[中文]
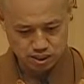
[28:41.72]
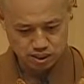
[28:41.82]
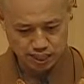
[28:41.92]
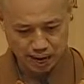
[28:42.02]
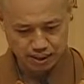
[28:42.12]

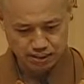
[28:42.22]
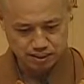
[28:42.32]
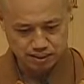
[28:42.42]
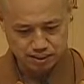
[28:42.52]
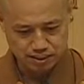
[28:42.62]
大的
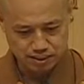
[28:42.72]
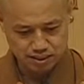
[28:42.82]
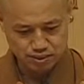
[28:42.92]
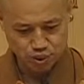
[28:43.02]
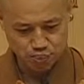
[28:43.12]
戒，
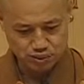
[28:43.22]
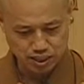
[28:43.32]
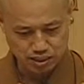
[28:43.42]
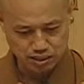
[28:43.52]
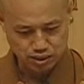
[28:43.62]
是我不
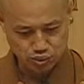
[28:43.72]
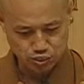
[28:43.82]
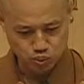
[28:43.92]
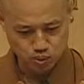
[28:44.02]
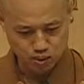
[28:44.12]
小心
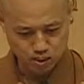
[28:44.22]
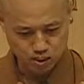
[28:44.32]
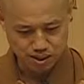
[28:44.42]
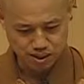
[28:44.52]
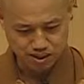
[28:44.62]
说了
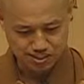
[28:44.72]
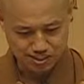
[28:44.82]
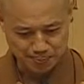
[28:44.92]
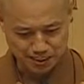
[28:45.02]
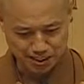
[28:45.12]

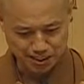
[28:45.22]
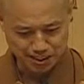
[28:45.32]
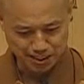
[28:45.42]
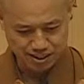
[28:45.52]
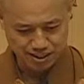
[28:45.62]
什么
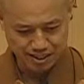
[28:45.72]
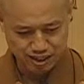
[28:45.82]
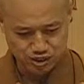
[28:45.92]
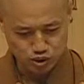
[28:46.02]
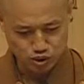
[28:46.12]

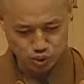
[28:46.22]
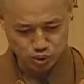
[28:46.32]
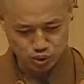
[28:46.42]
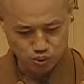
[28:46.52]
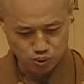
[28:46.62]
零
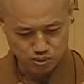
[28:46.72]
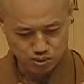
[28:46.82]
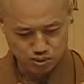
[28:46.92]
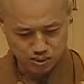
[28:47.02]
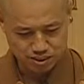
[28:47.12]
售
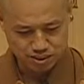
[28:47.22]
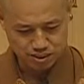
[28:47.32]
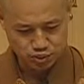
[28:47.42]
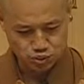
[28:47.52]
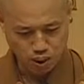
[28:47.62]

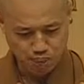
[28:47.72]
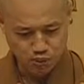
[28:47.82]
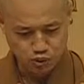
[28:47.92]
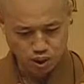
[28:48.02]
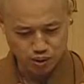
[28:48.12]
算不
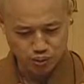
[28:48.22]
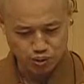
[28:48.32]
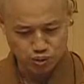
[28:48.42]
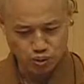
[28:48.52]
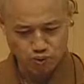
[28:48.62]
算我
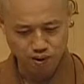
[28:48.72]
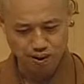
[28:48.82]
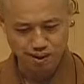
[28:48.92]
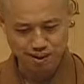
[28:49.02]
瘦了？